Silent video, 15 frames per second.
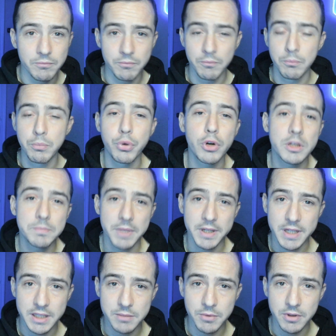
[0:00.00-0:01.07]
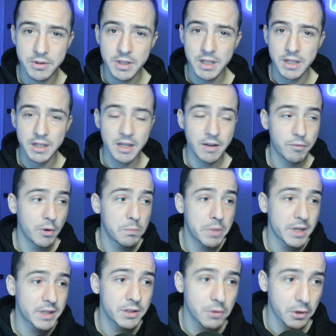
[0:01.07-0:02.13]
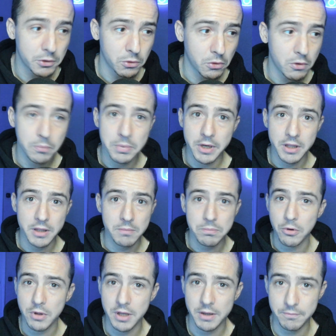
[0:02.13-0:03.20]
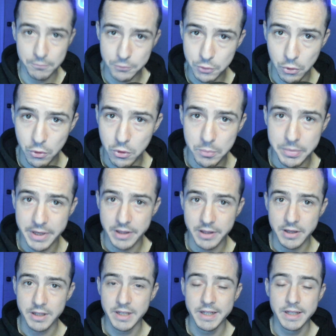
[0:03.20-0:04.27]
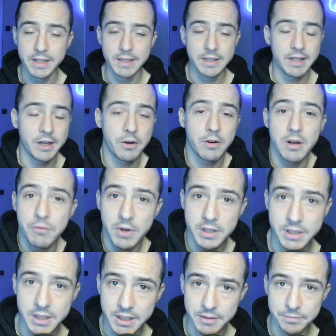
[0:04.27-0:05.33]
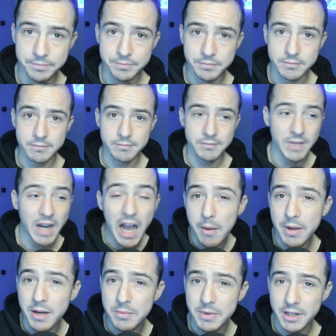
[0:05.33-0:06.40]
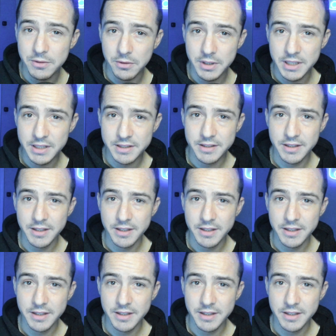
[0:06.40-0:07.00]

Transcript: puro espejismo, que fue el partido que tocó perder porque tocó perder. Y creo que fue así. Abel Bretones